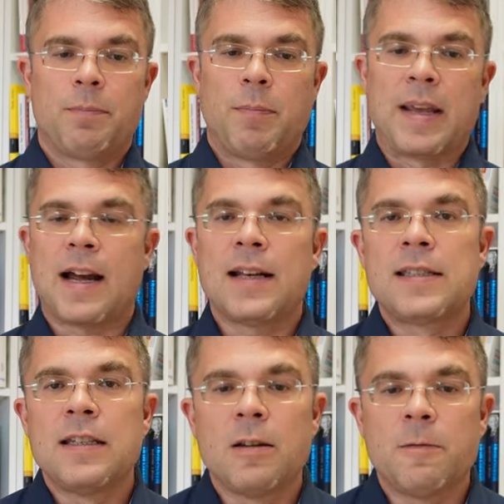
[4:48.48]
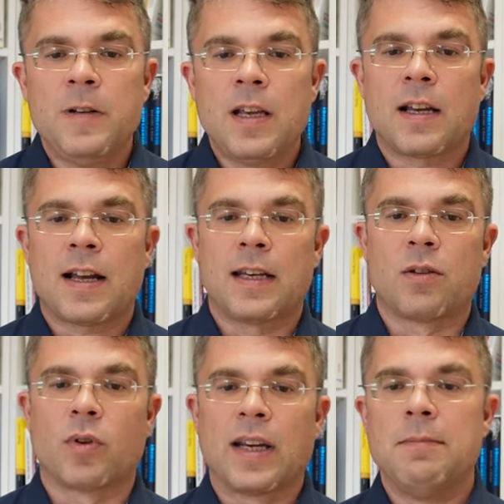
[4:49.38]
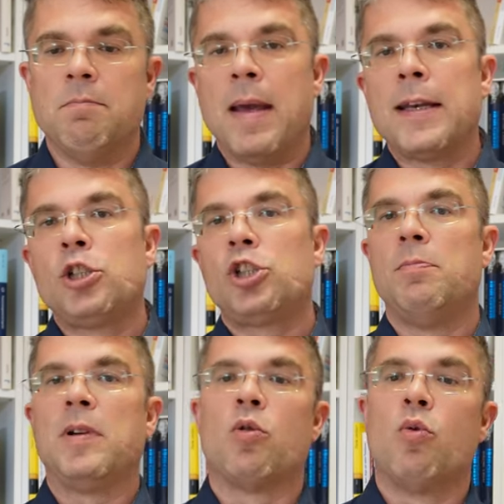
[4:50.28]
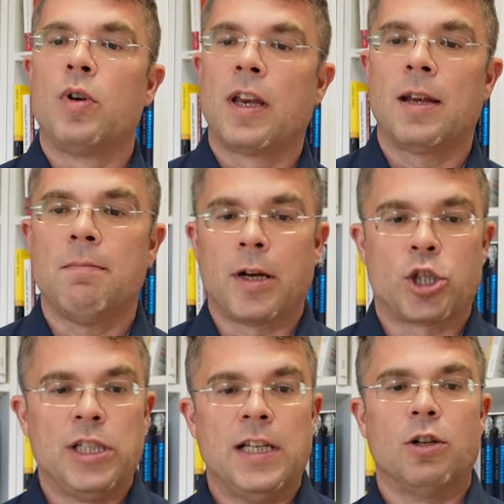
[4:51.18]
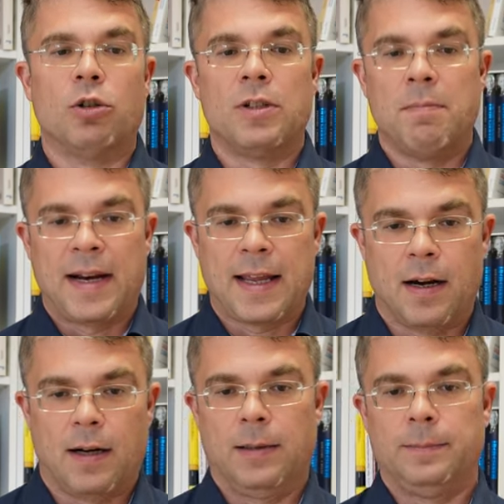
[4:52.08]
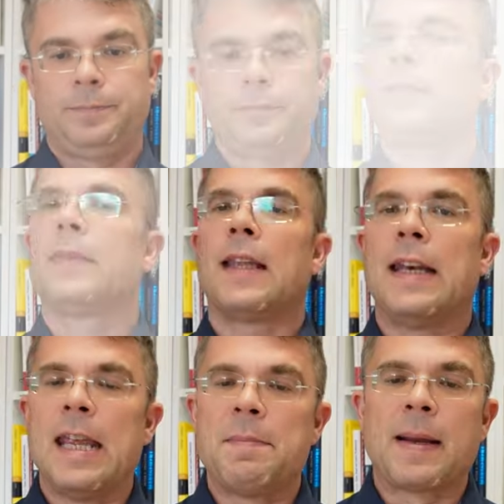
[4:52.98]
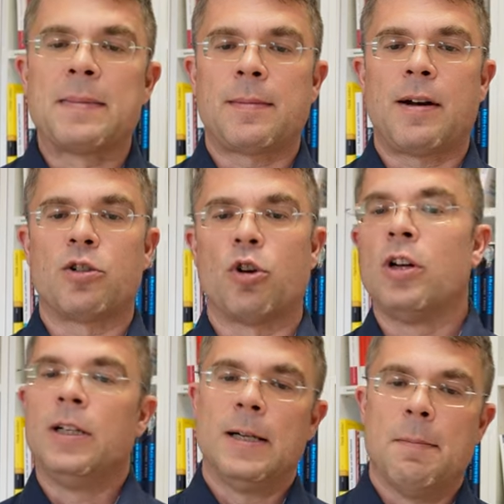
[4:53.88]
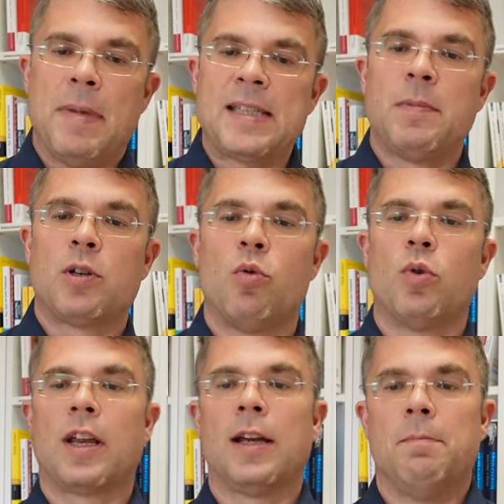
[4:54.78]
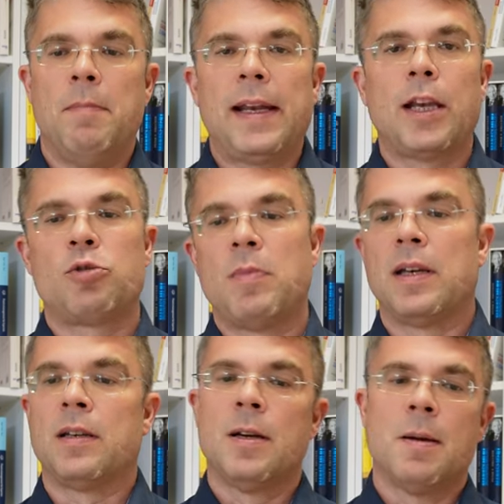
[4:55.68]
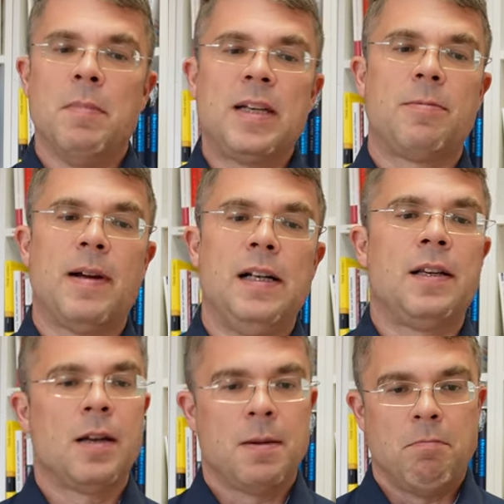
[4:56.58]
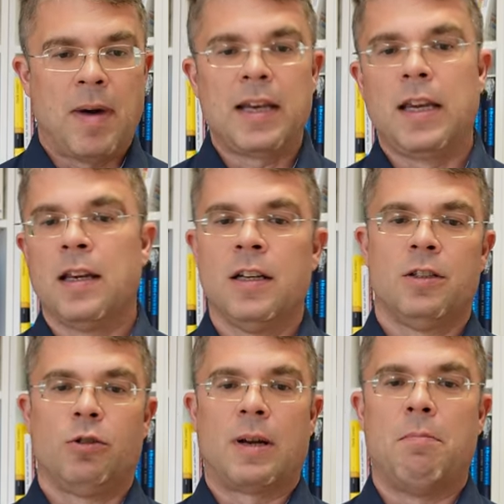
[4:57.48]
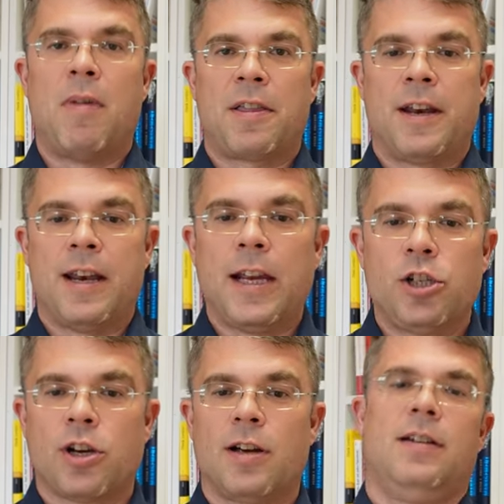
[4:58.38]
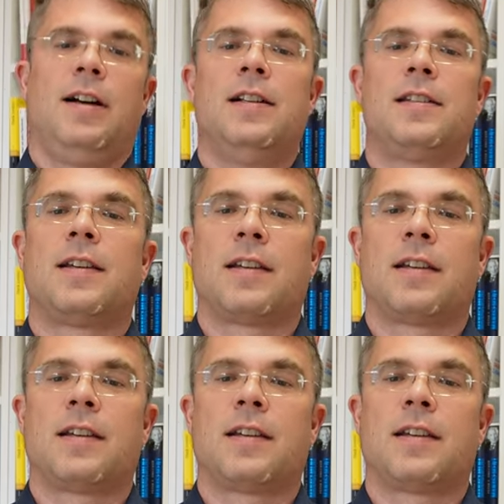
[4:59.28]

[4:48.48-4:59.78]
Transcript: Bekannt sind die vier Kategorien Mensch, Methode, Maschine und Material. Daneben gibt es aber auch noch Messmethode, Management, Mitwelt, Money oder Mother Nature als